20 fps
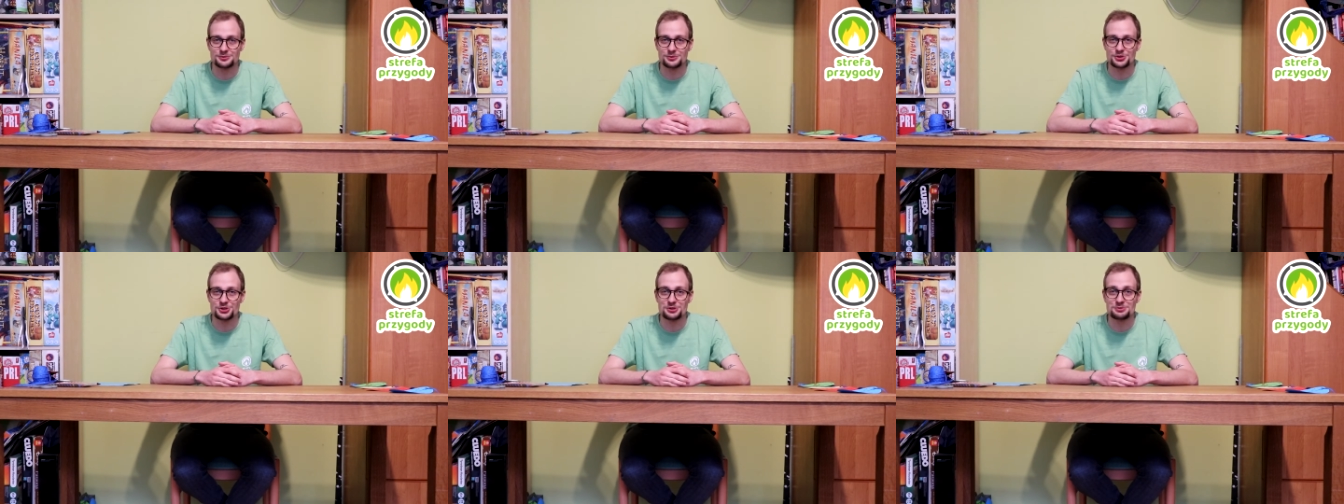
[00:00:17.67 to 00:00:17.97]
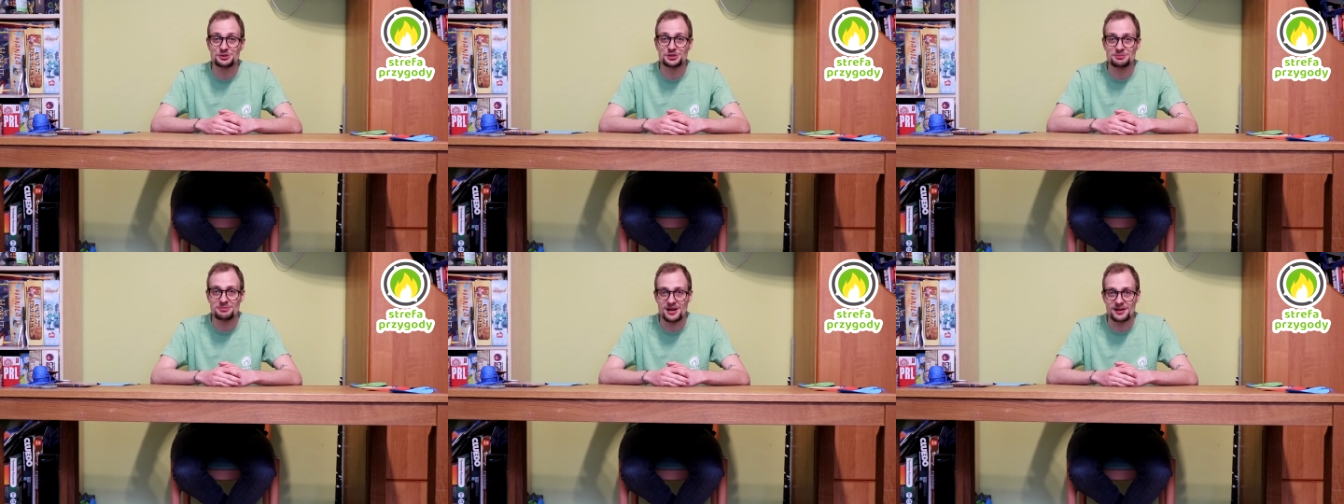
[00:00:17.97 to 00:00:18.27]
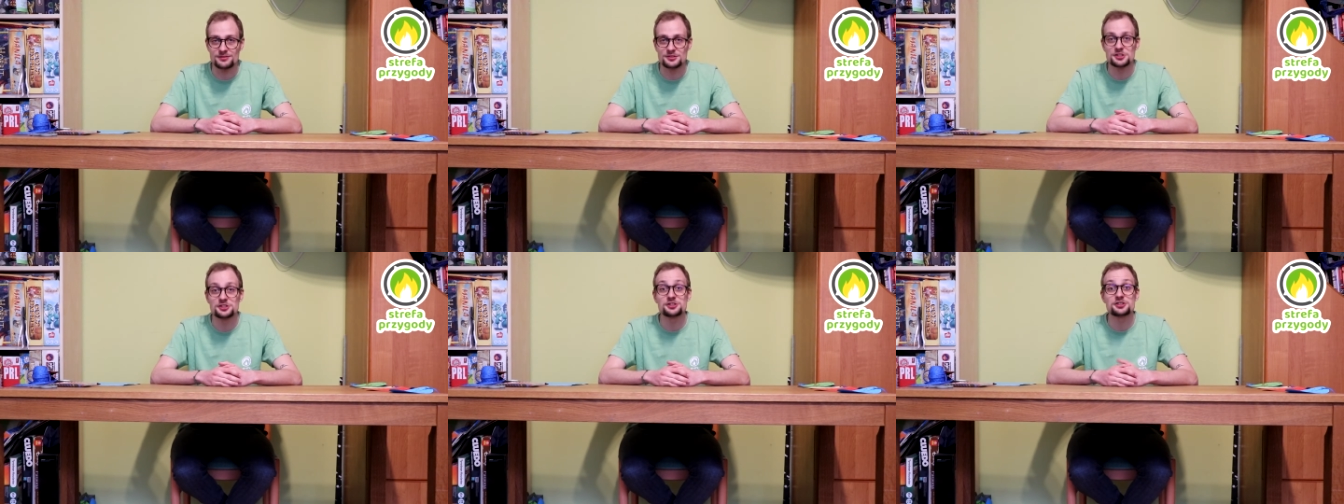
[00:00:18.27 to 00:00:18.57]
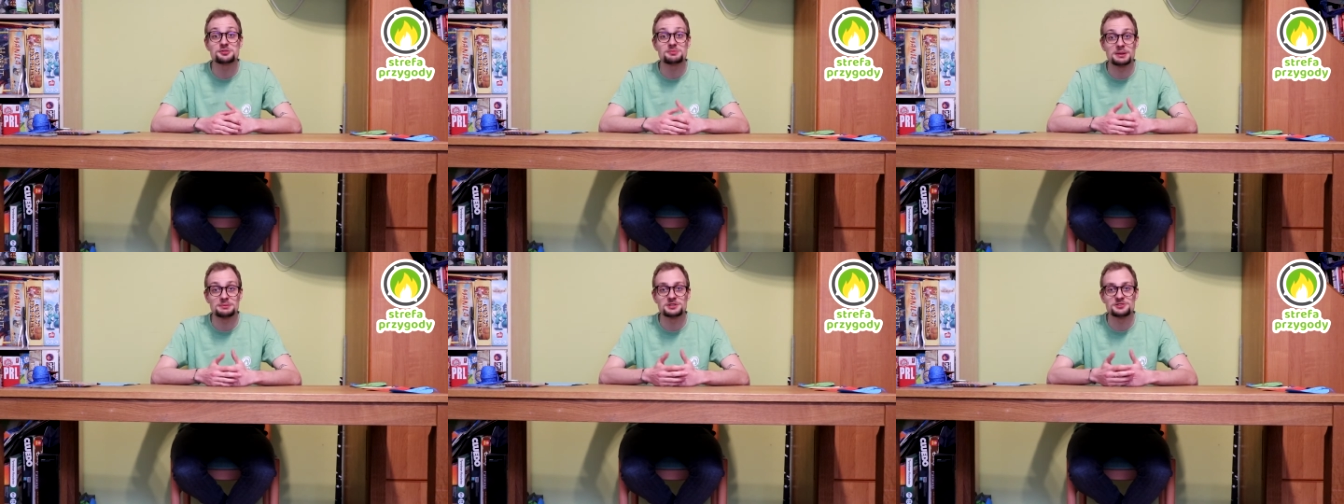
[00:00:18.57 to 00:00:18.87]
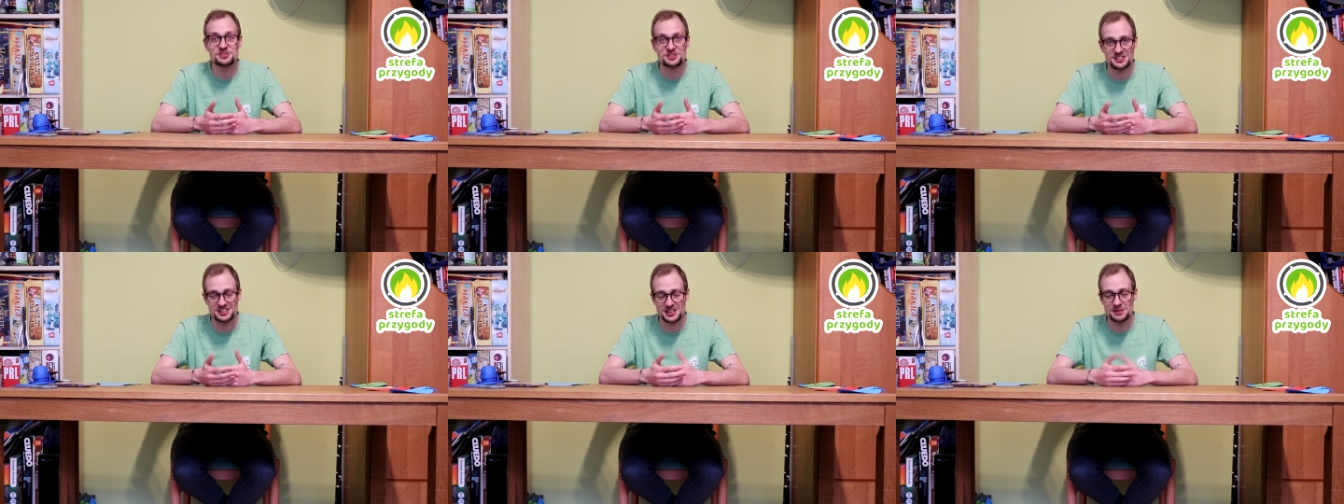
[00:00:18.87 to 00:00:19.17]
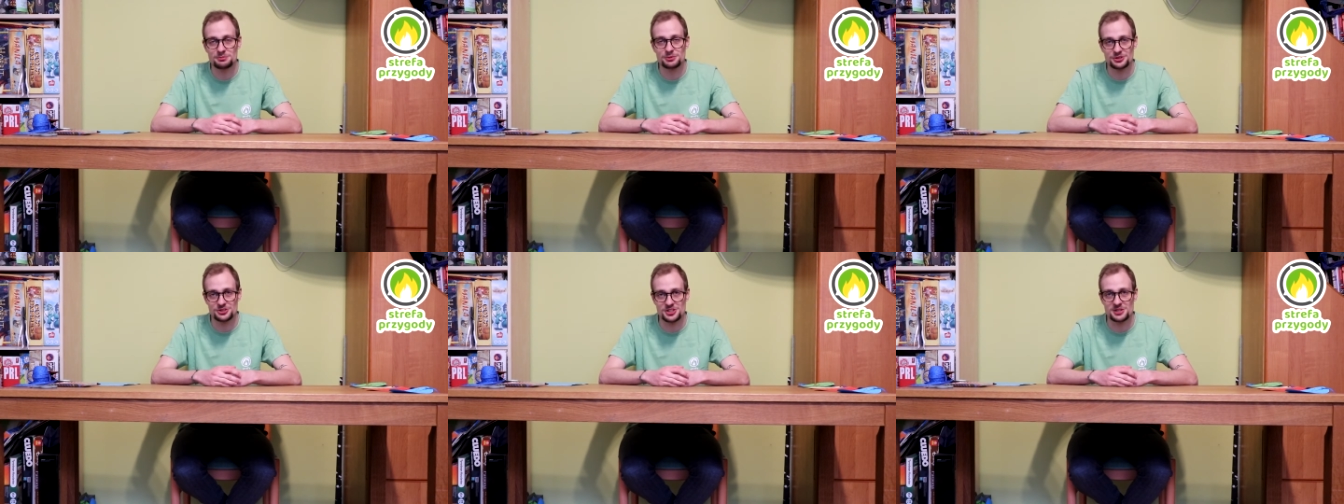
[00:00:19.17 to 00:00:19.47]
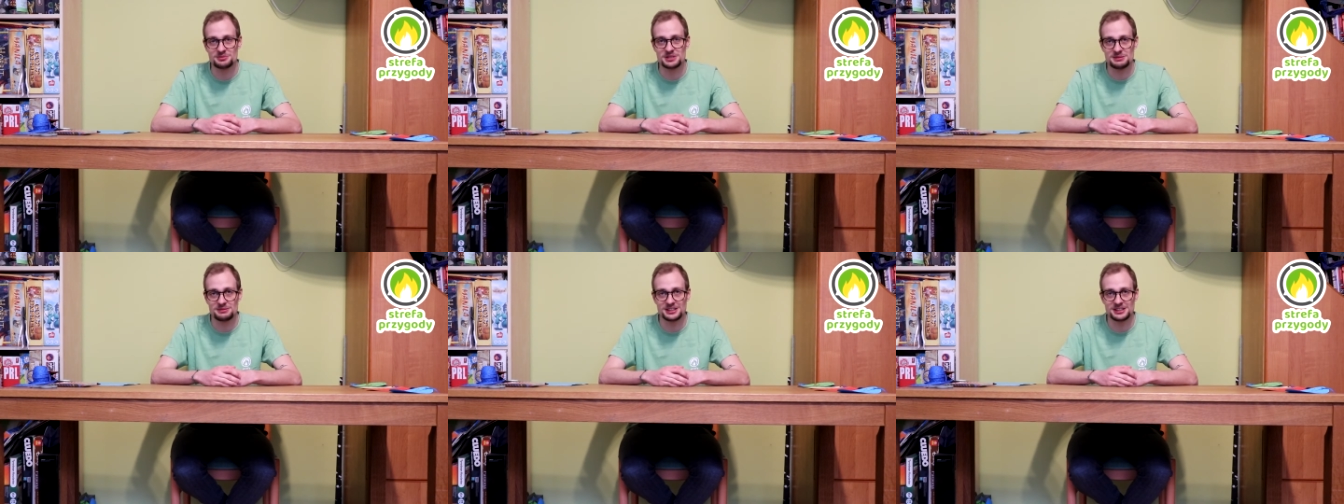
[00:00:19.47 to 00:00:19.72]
musimy sprawdzić, czy mamy wszystkie potrzebne